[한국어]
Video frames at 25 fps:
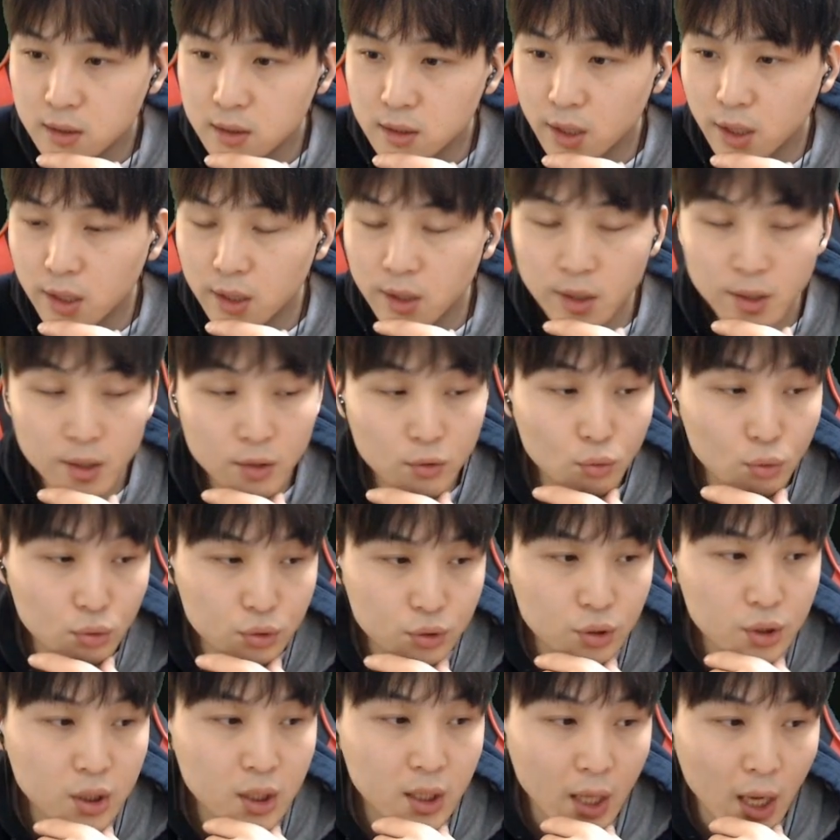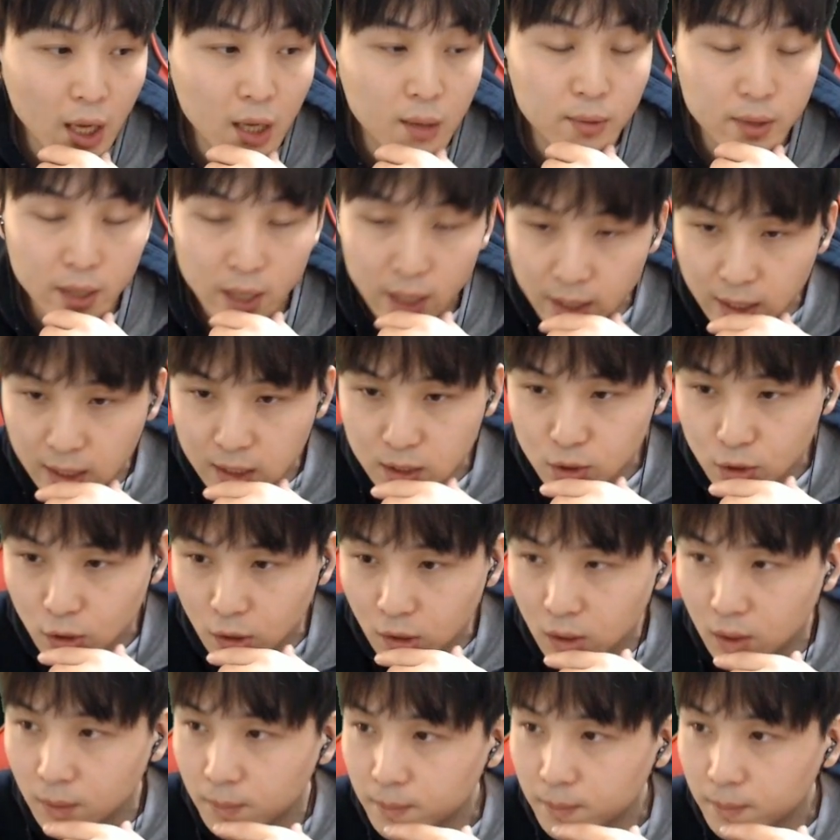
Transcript: 근데 이거는 꾸준히 게임을 해야겠죠